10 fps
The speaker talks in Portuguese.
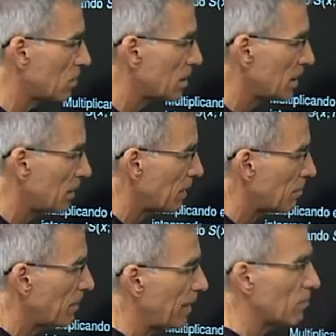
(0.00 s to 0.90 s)
de
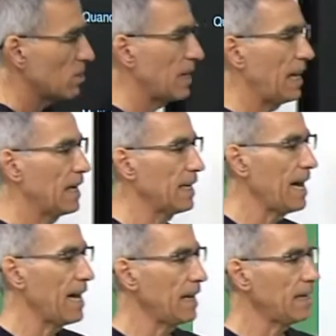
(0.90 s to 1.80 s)
menos L e
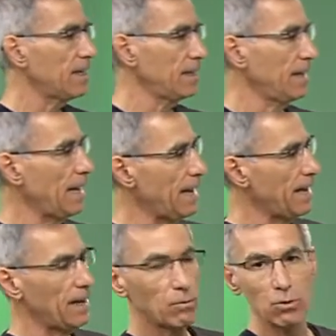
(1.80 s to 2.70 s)
L,
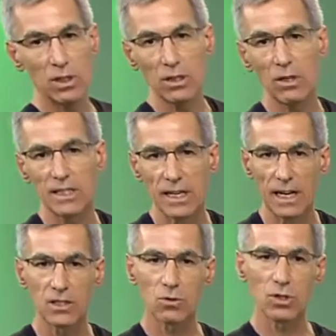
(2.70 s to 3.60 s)
é, usando as
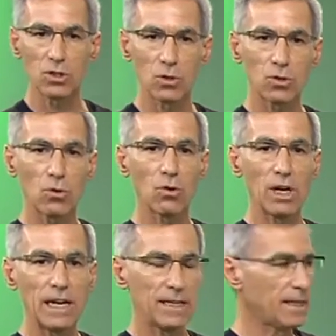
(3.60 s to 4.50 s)
relações de
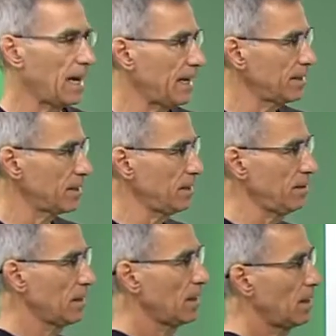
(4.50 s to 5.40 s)
ortogonalidade.
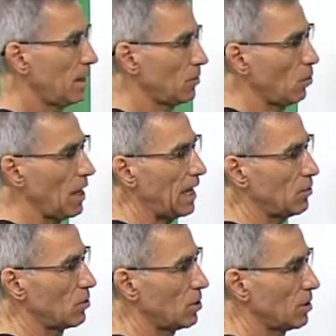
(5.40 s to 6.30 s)
Uh, do
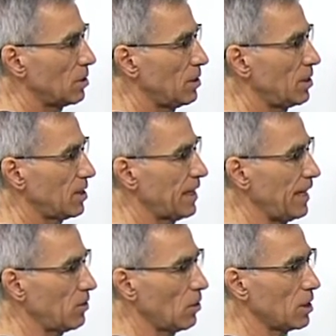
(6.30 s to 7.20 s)
lado
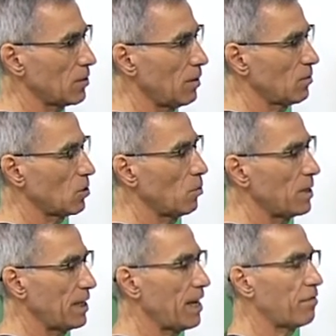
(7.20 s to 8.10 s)
esquerdo, nós vamos
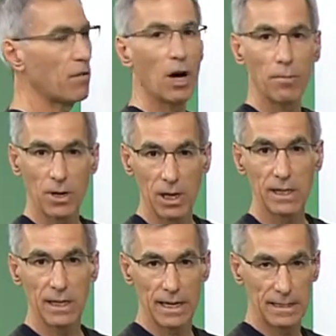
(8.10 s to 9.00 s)
obter a fórmula
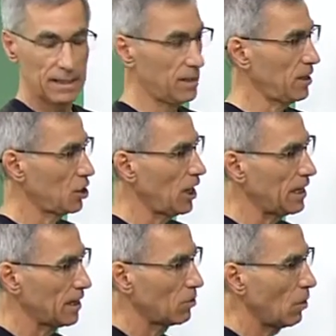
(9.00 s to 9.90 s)
que é
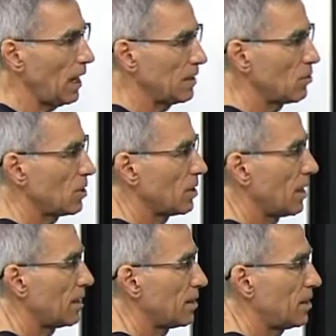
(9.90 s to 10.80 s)
desejada, do lado
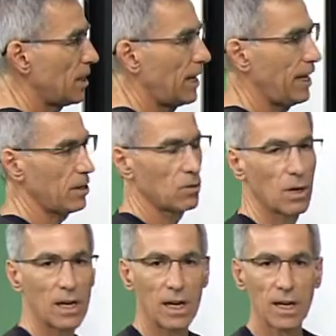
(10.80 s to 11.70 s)
direito,
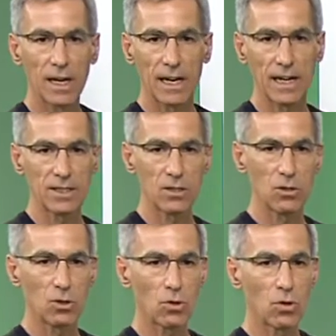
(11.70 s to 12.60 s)
a relação de
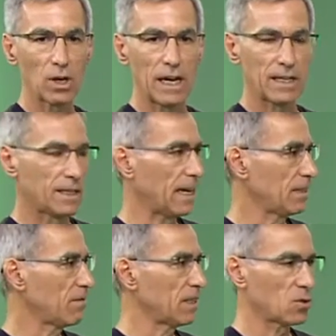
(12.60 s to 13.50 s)
ortogonalidade
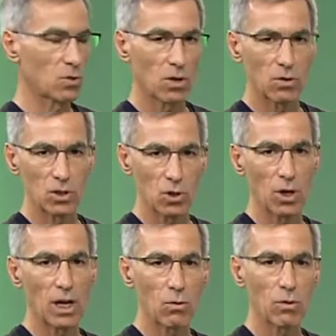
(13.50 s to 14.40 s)
vai
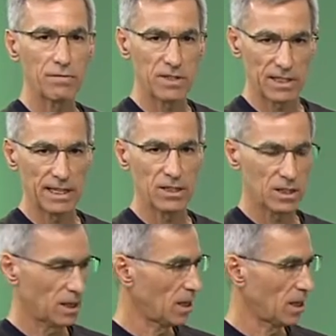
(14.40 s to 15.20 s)
isolar o coeficiente